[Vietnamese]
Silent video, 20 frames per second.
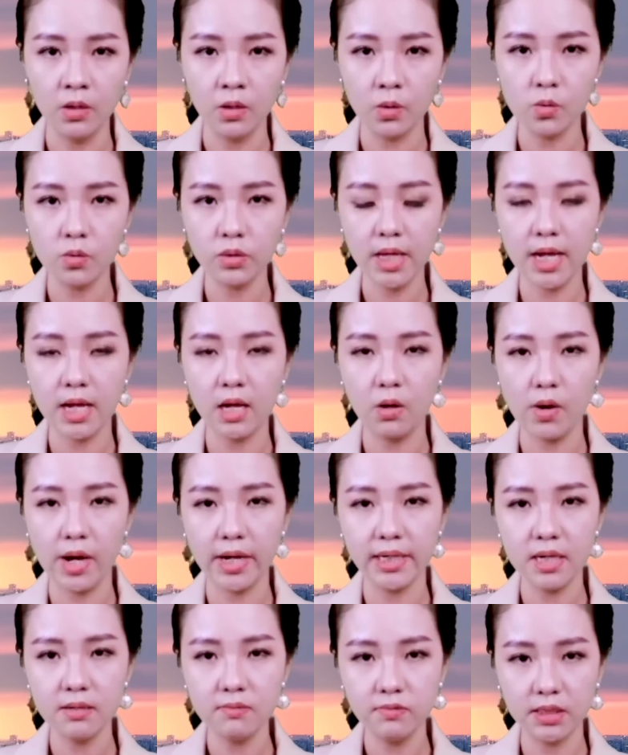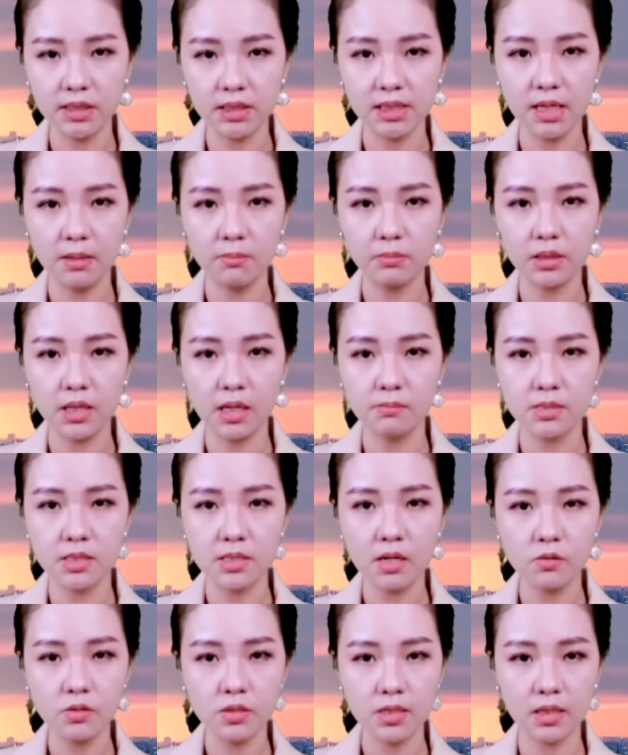Cụ thể, loại năm phần trăm tấm
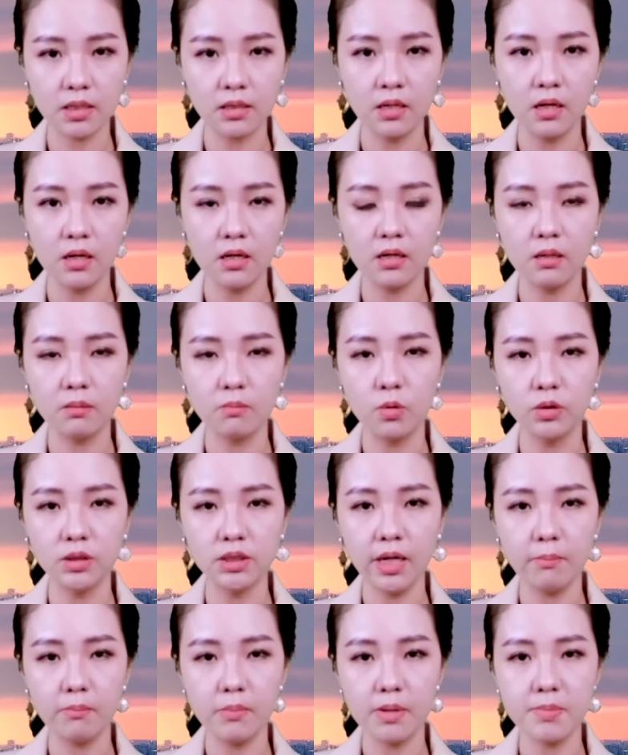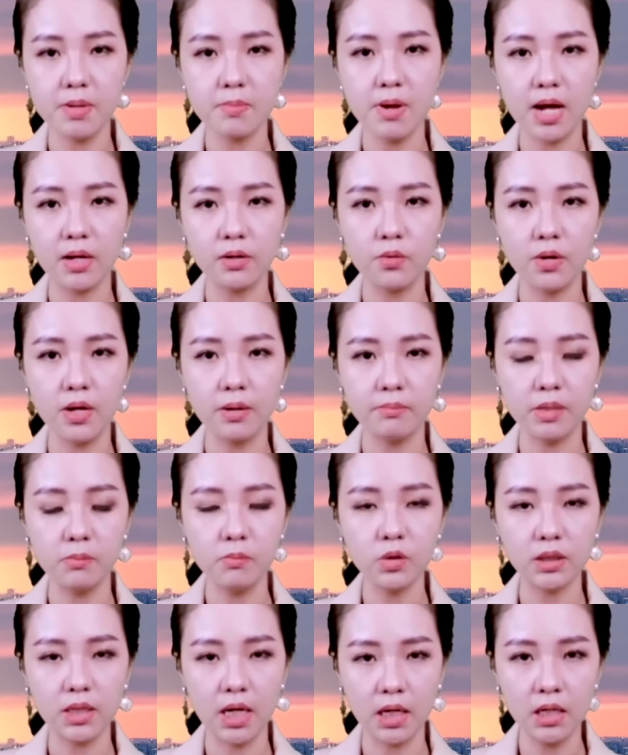giao dịch ở bốn trăm bảy mươi ba đô la Mỹ
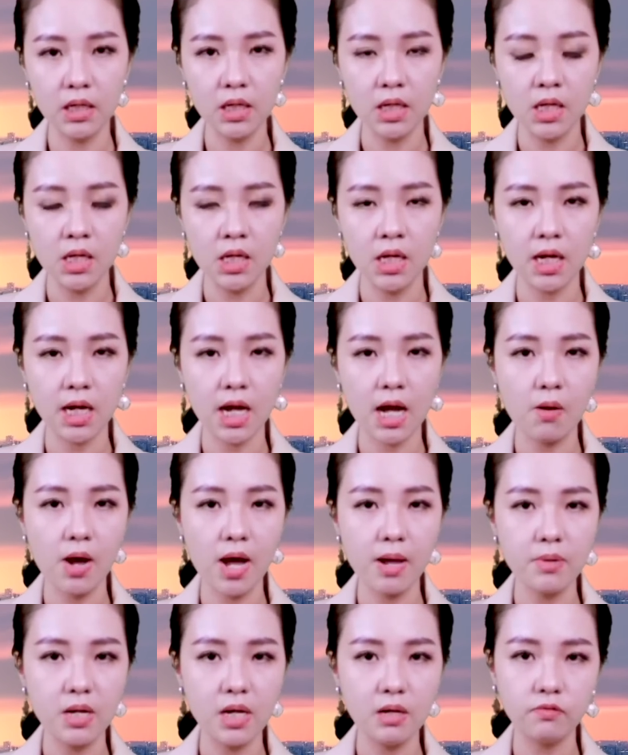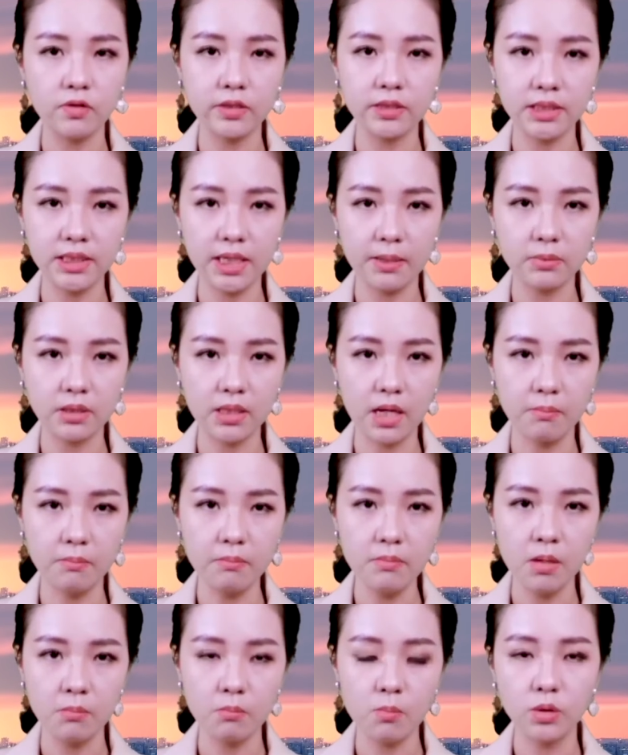một tấn, gạo hai mươi lăm phần trăm tấm
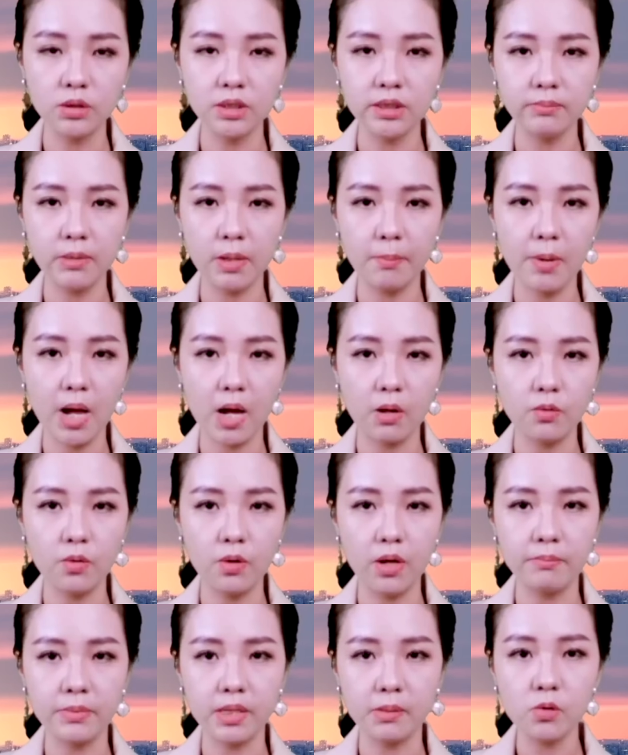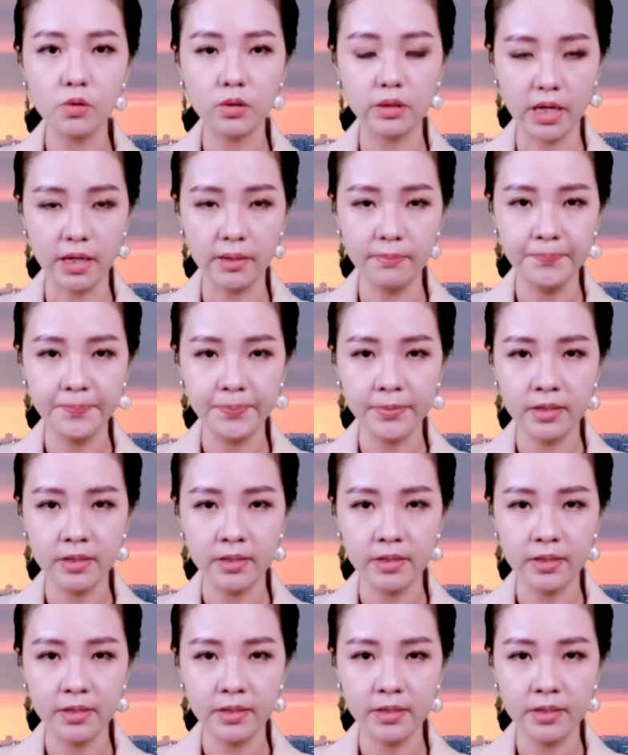bốn trăm năm mươi ba đô la Mỹ một tấn.